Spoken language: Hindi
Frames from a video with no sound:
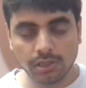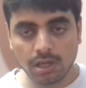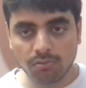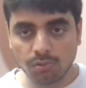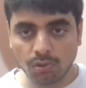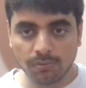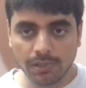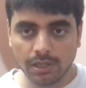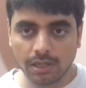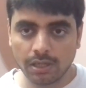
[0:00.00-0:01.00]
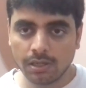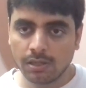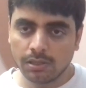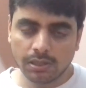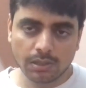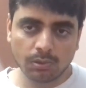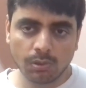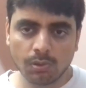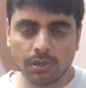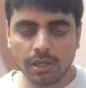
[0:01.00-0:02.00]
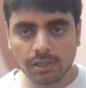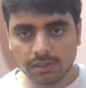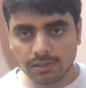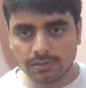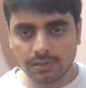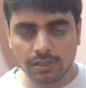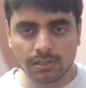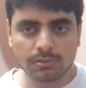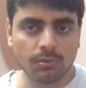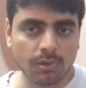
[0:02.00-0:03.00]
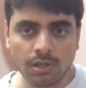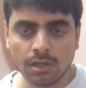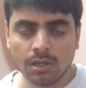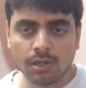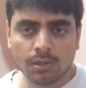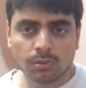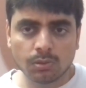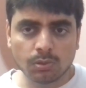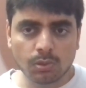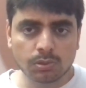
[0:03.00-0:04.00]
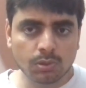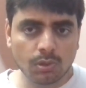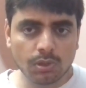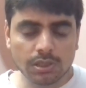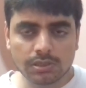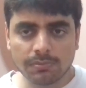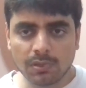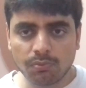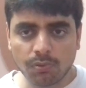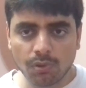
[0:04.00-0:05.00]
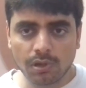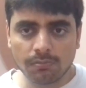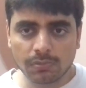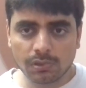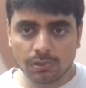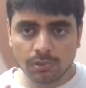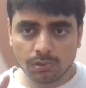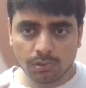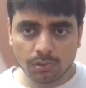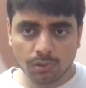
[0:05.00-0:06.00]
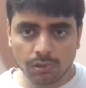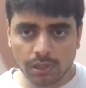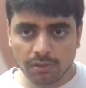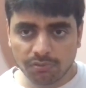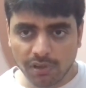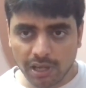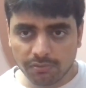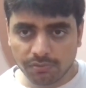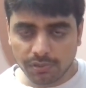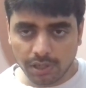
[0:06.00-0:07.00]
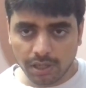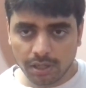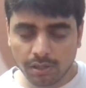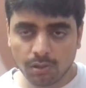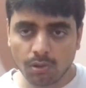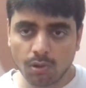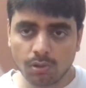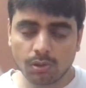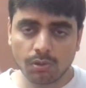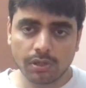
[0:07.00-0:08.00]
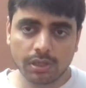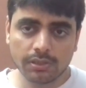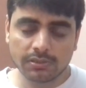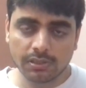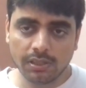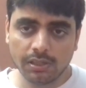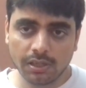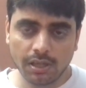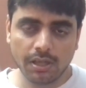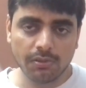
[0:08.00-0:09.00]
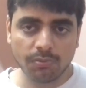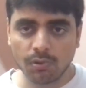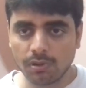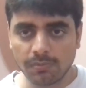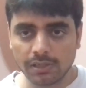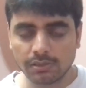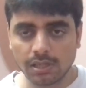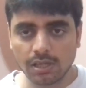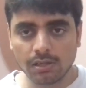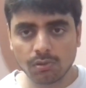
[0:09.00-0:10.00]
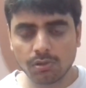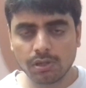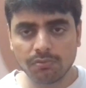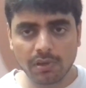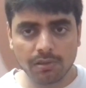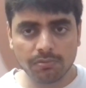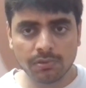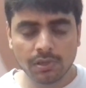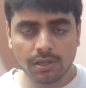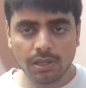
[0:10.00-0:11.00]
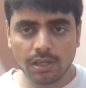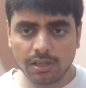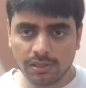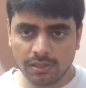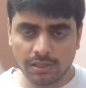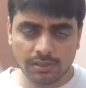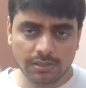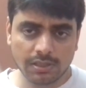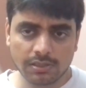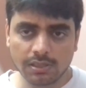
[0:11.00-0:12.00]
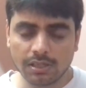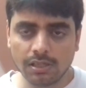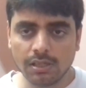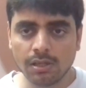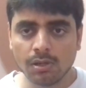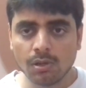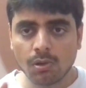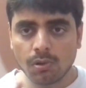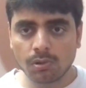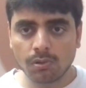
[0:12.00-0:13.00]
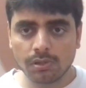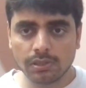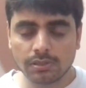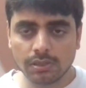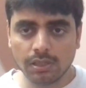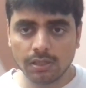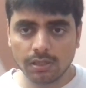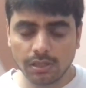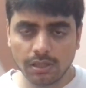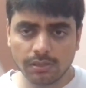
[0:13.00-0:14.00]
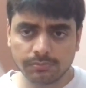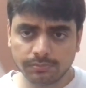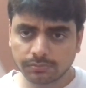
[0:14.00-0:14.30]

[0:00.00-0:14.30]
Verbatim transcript: या फोर व्हीलर है या दोनों हैं किस तरीके से होगा तो दोस्तों इसमें फोरम 25 ए और 23 ए फोरम लगता है 25 ए री रजिस्ट्रेशन के लिए और 23 ए